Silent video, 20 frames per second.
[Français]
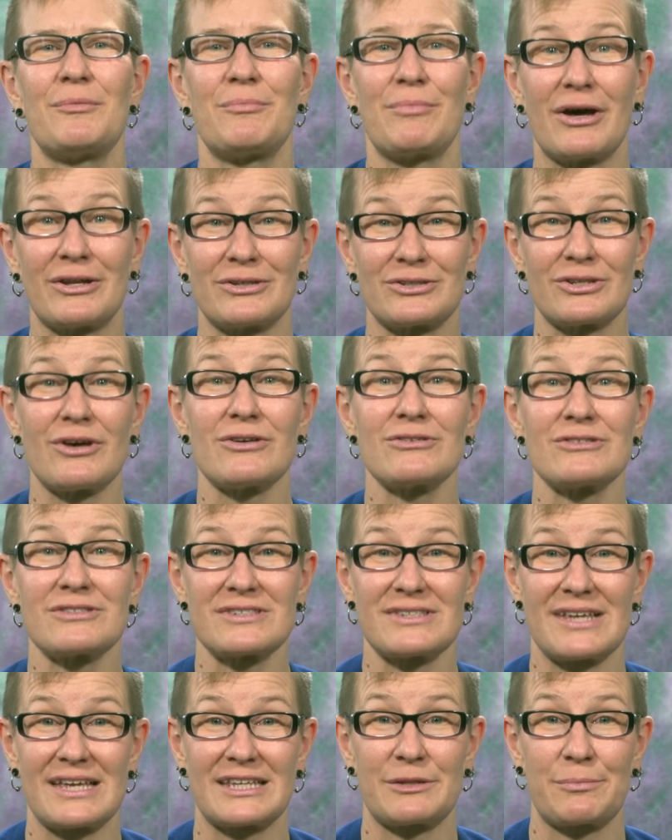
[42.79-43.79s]
Pendant
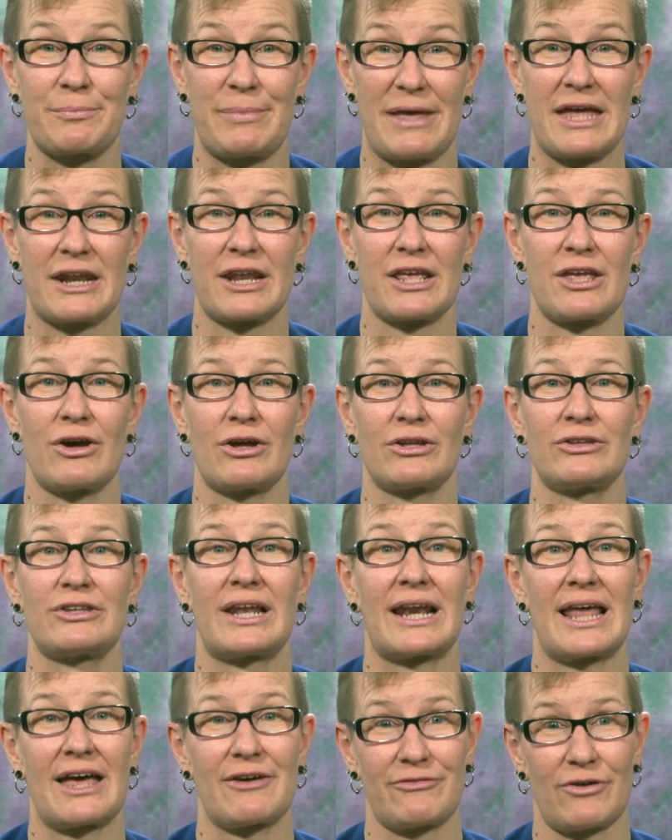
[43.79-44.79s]
cette période de
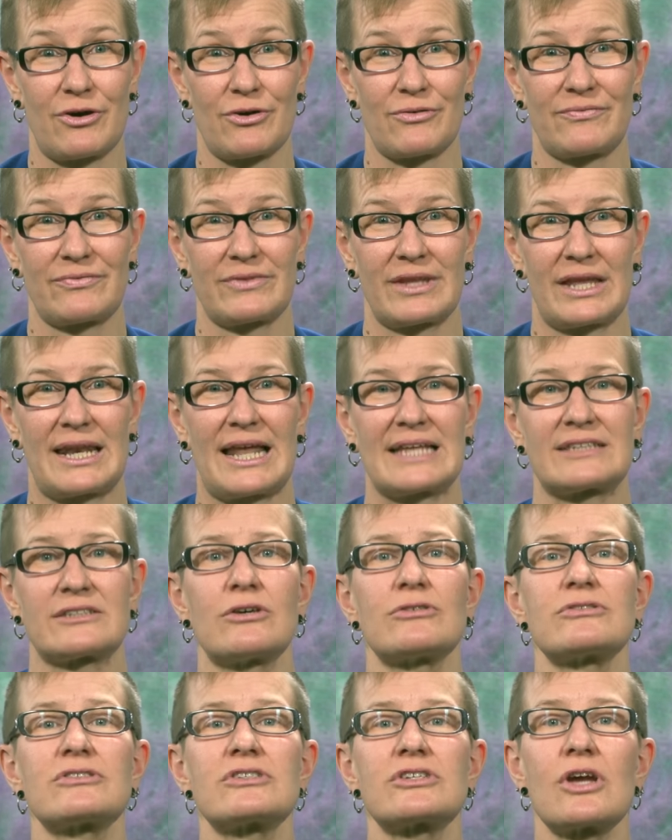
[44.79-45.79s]
l'Avent,
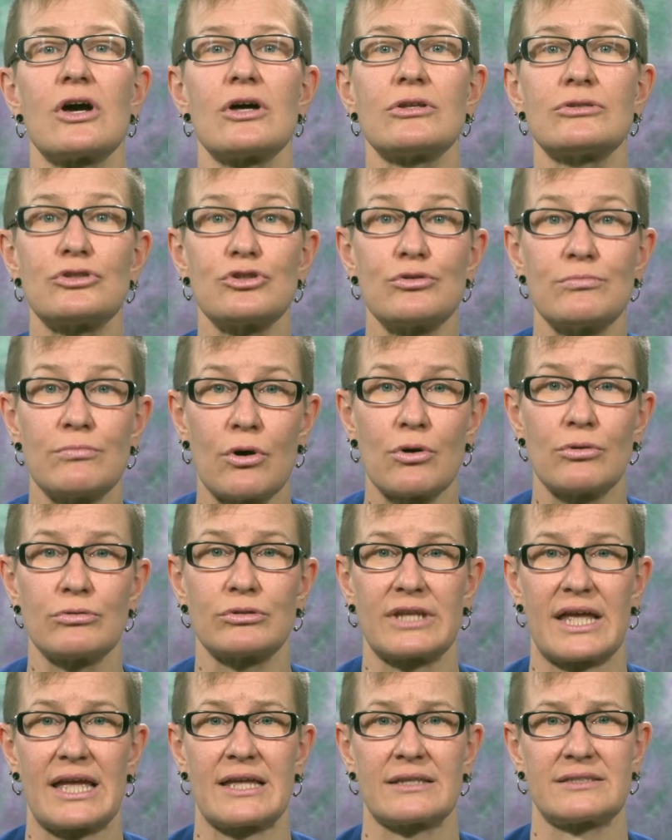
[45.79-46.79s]
l'attention du
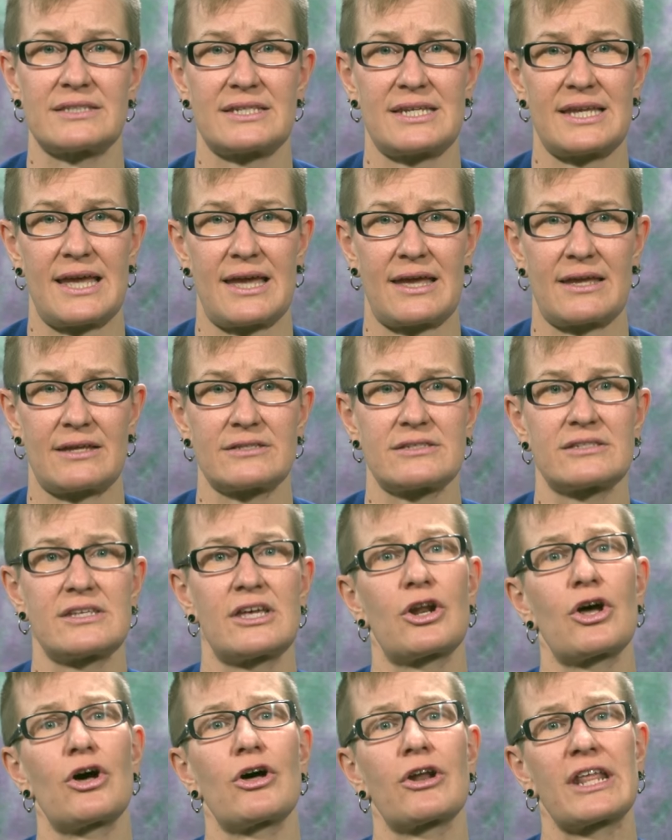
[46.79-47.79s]
monde entier
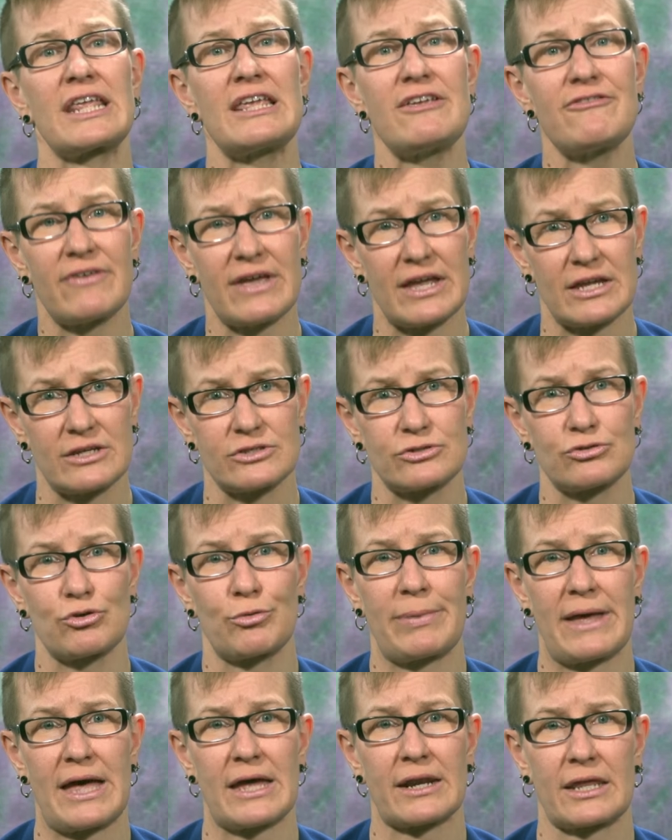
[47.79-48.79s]
sera rivée
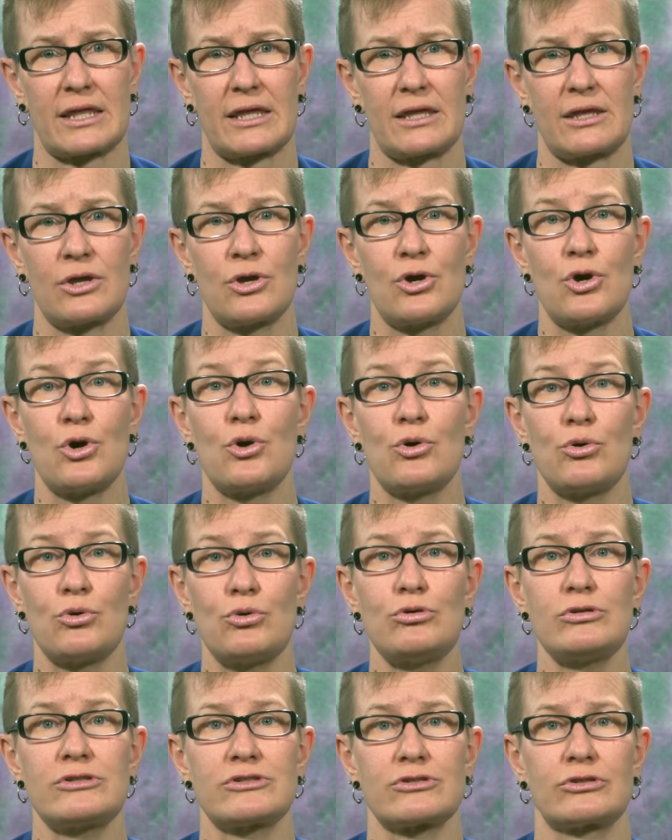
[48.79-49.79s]
sur Paris,
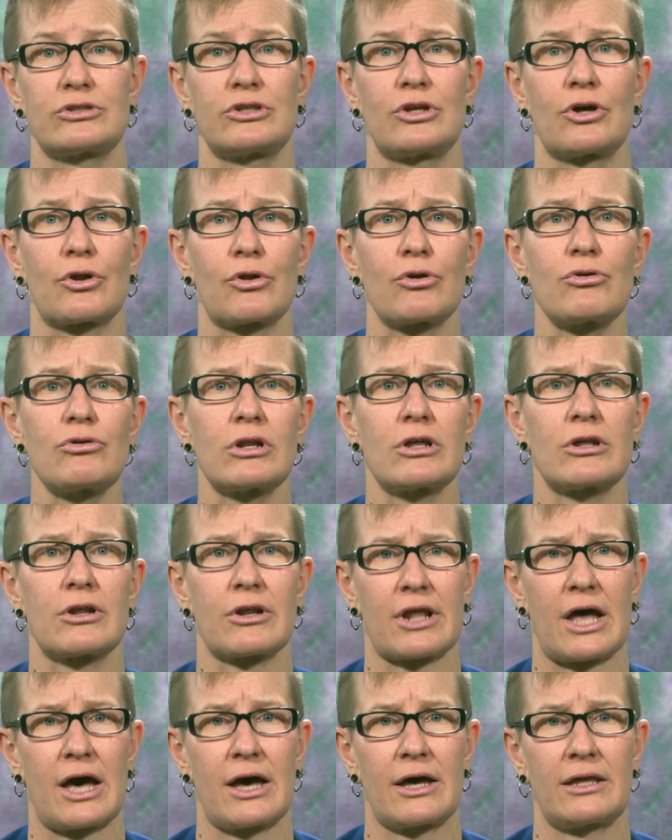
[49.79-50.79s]
où se
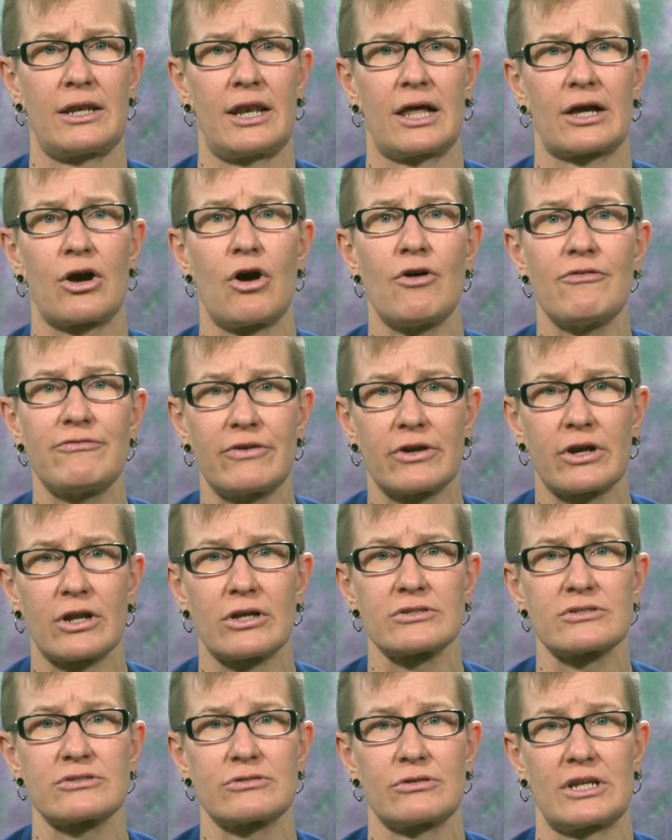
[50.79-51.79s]
déroulera la
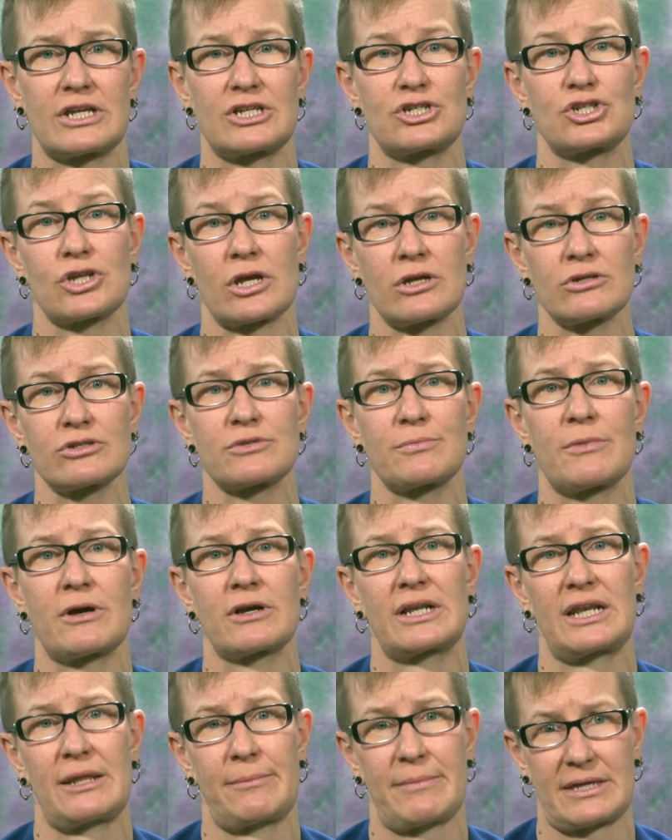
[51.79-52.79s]
conférence sur les changements
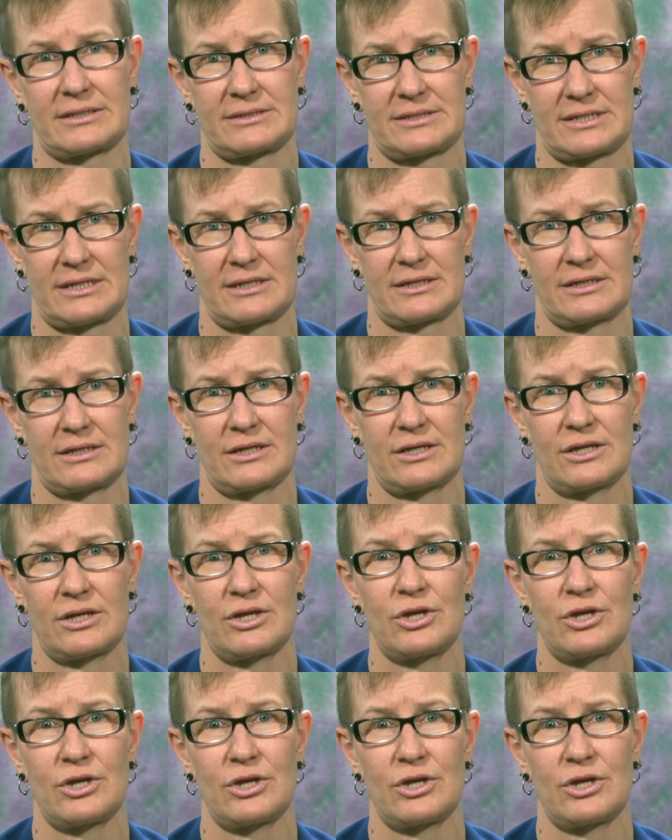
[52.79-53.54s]
climatiques.